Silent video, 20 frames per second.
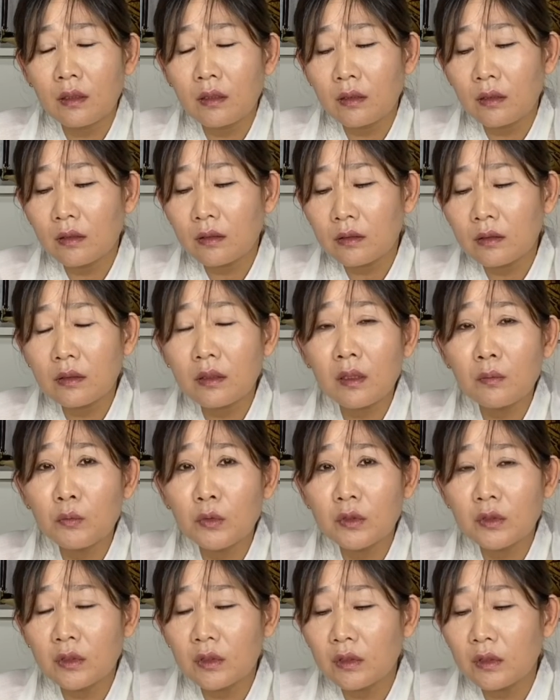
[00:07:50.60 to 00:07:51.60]
어, 분들. 어, 그런
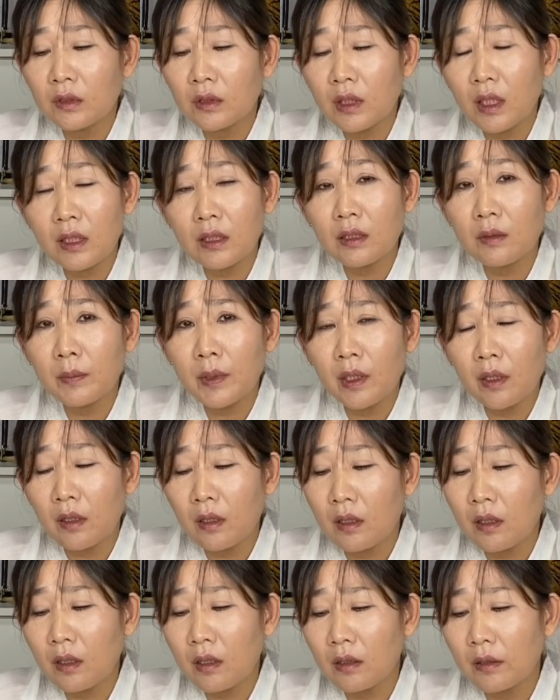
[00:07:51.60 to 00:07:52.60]
분들 네.
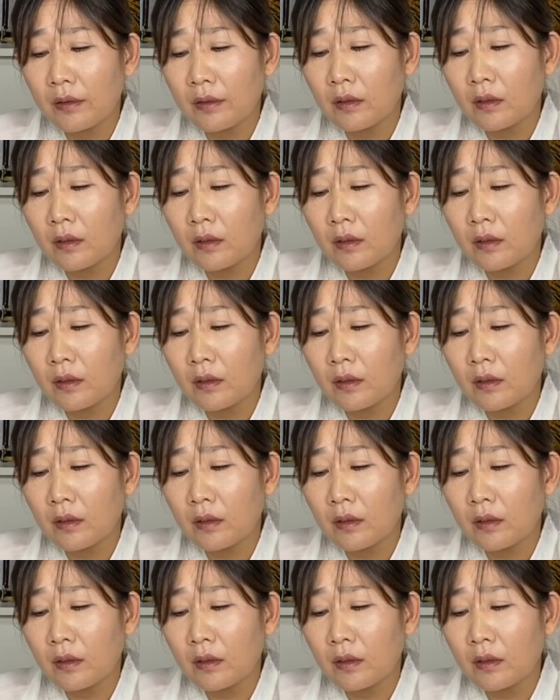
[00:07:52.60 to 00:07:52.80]
계시면